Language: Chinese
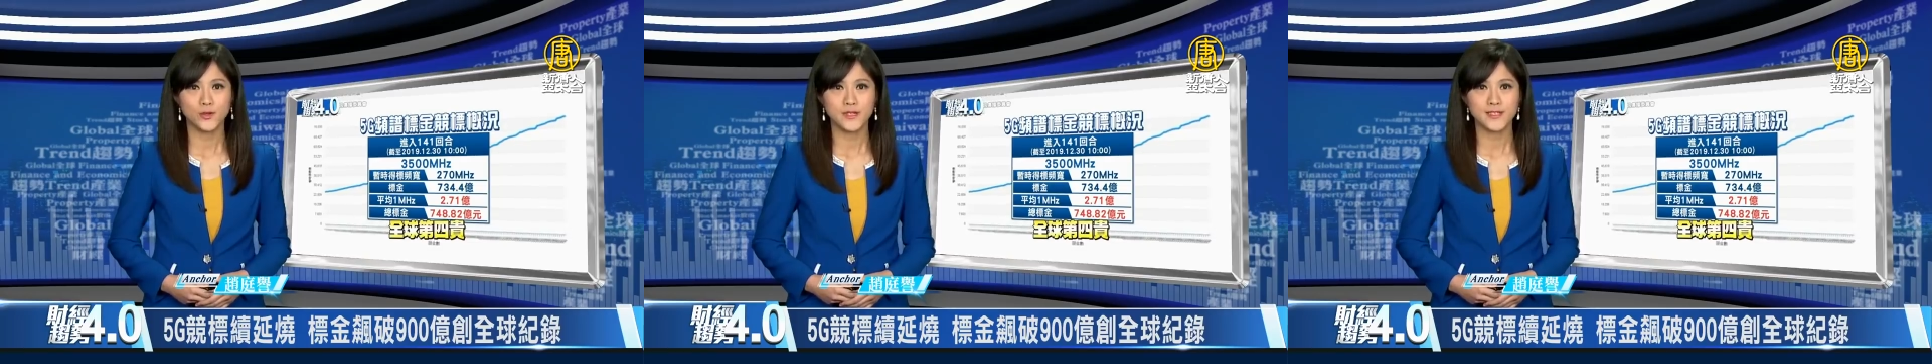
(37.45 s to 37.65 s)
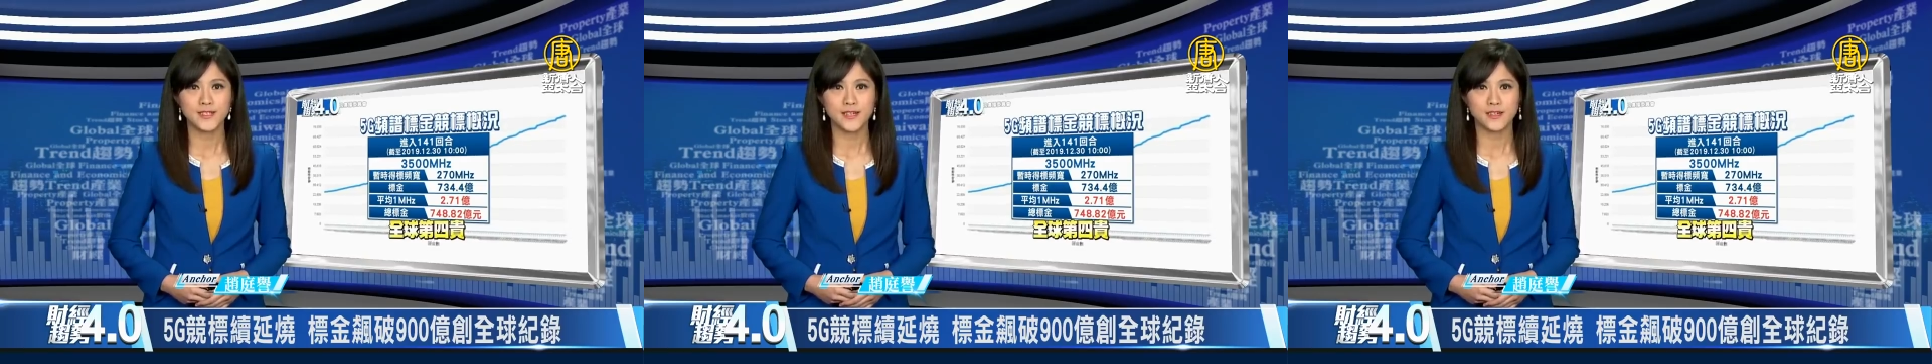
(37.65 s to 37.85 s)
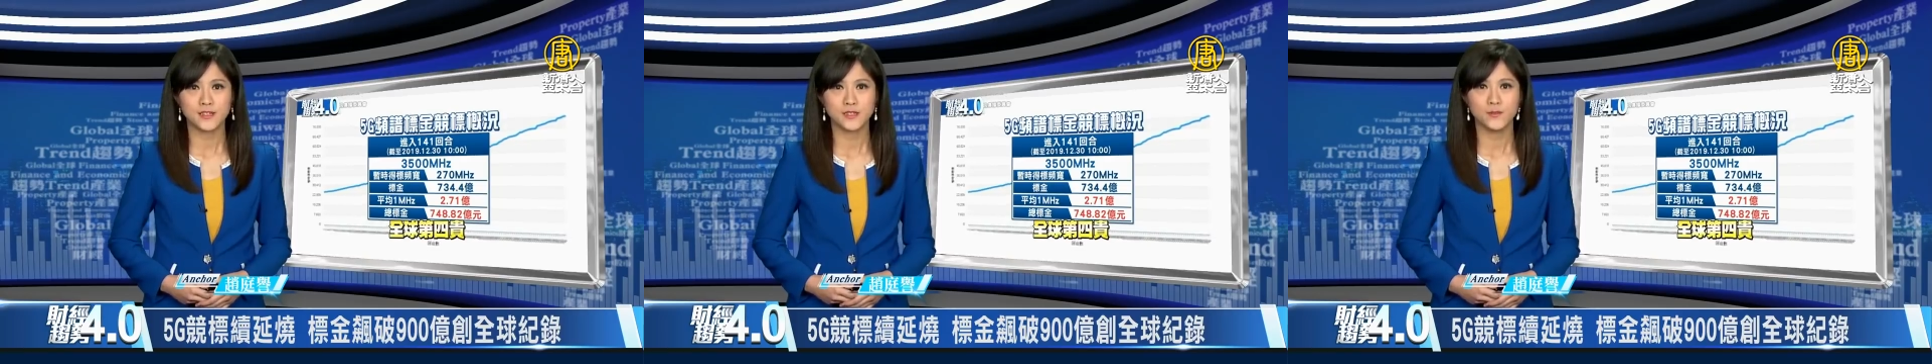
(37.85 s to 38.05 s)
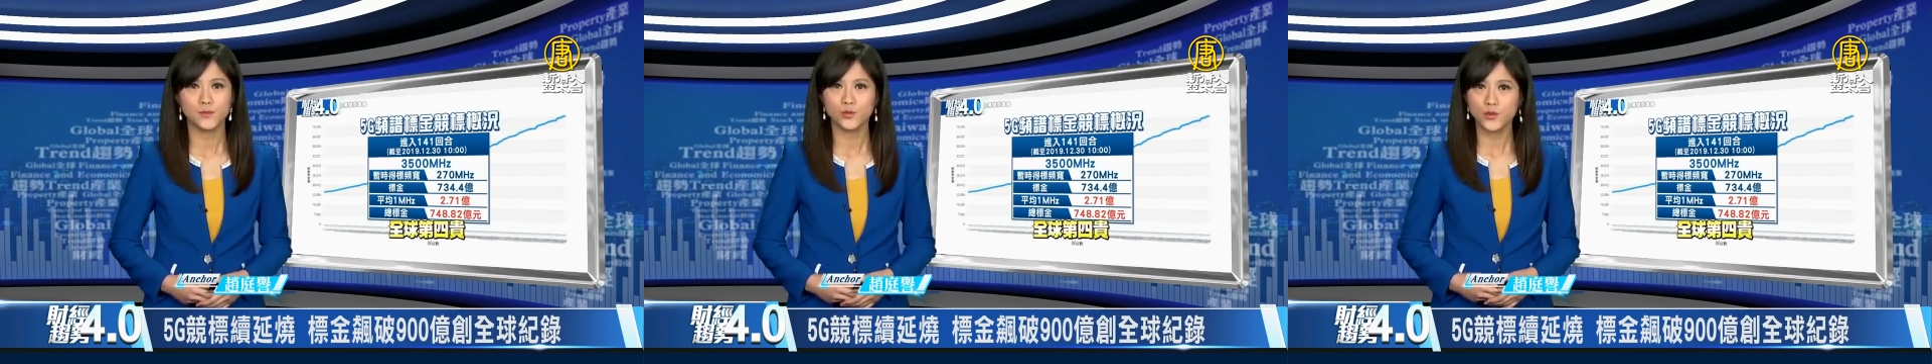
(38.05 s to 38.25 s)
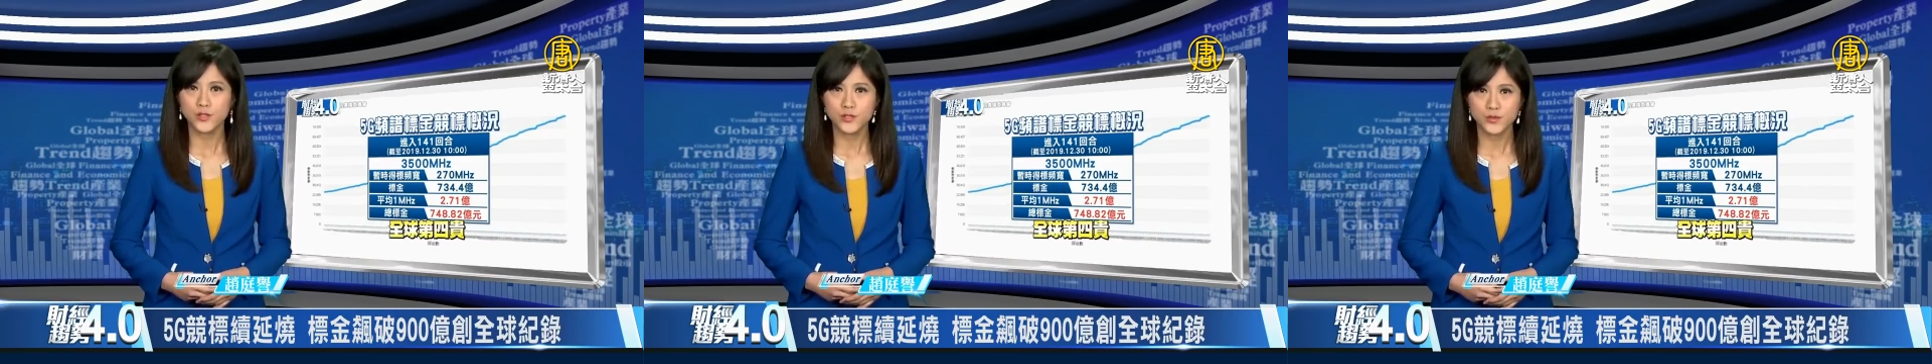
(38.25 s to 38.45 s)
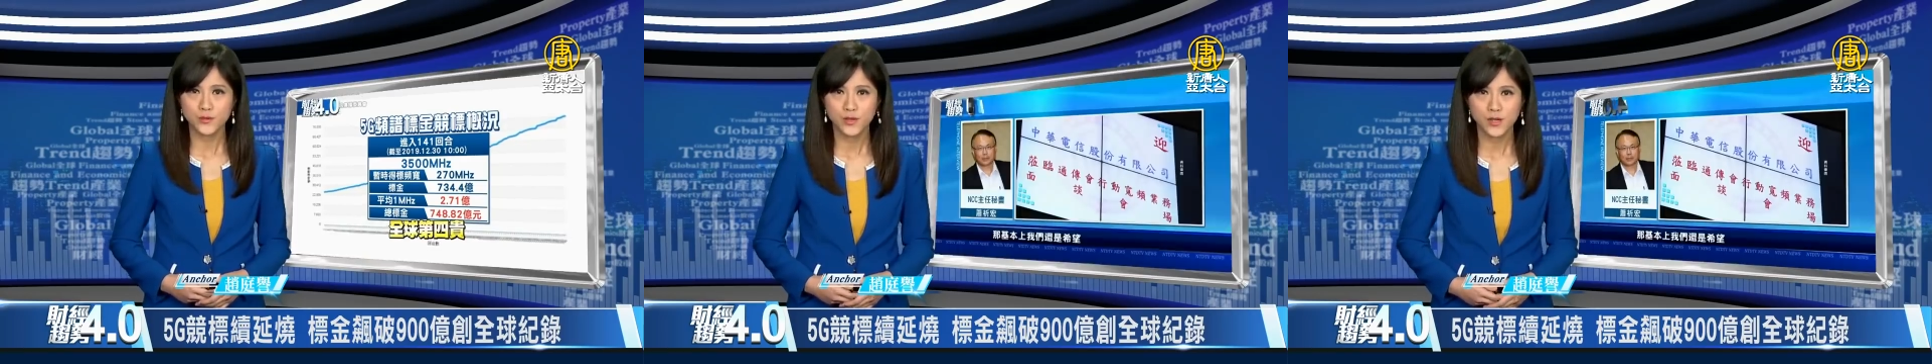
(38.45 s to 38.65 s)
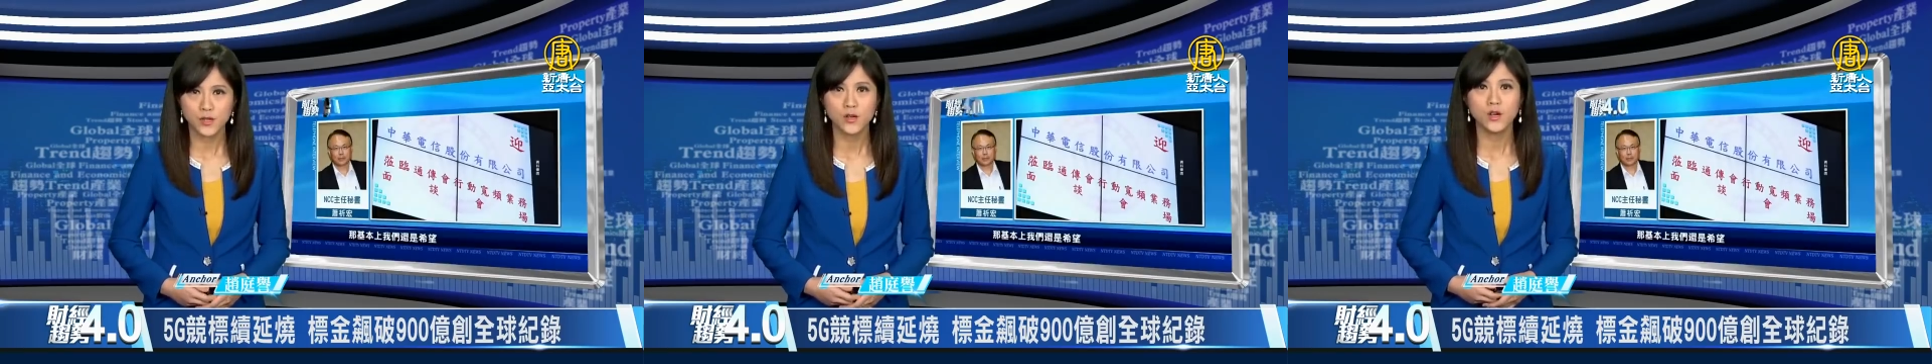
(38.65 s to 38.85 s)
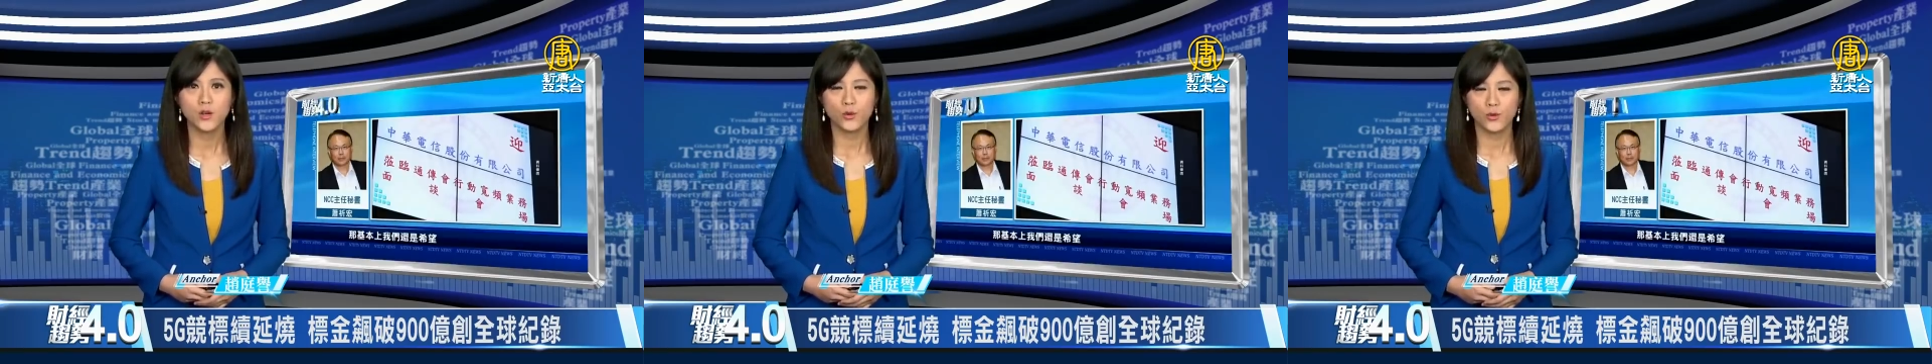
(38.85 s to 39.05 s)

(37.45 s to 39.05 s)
段价格不断冲高，